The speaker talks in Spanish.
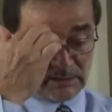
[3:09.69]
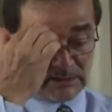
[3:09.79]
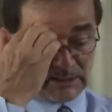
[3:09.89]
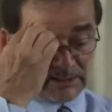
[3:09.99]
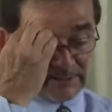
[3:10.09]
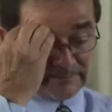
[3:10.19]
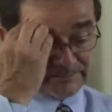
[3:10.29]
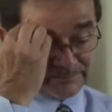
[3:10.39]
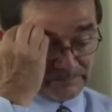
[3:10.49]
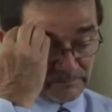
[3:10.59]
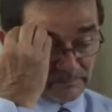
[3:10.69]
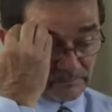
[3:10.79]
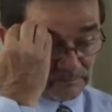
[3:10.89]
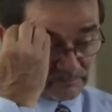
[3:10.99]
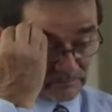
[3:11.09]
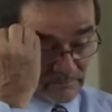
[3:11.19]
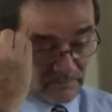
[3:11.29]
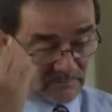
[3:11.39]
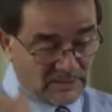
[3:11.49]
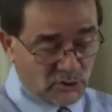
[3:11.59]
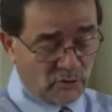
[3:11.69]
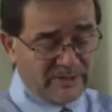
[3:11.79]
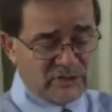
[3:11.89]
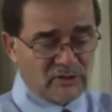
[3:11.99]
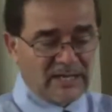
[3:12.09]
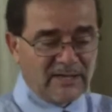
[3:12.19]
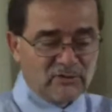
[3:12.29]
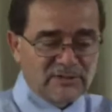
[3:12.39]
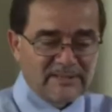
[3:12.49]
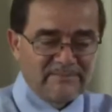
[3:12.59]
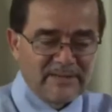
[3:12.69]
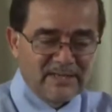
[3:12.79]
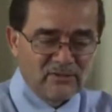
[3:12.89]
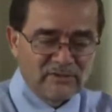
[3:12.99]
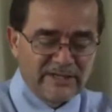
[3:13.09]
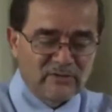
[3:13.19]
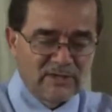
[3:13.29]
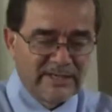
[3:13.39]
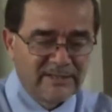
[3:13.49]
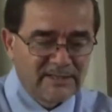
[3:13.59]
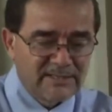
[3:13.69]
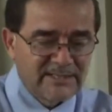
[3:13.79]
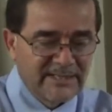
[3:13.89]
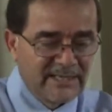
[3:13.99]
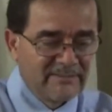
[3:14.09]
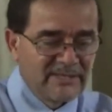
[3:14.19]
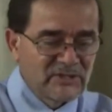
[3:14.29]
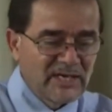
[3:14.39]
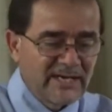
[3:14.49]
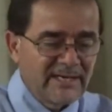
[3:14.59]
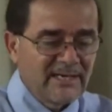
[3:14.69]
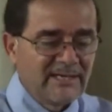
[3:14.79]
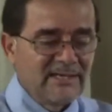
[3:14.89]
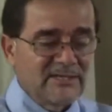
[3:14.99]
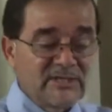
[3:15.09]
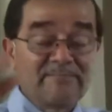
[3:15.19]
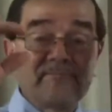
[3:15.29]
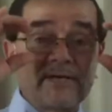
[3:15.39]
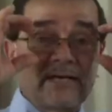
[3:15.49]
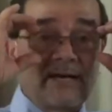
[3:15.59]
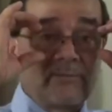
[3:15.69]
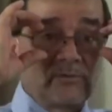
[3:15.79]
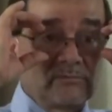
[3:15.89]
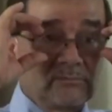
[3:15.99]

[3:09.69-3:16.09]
Ah, son mencionados también los nicolaitas en el mensaje a la iglesia en Pérgamo.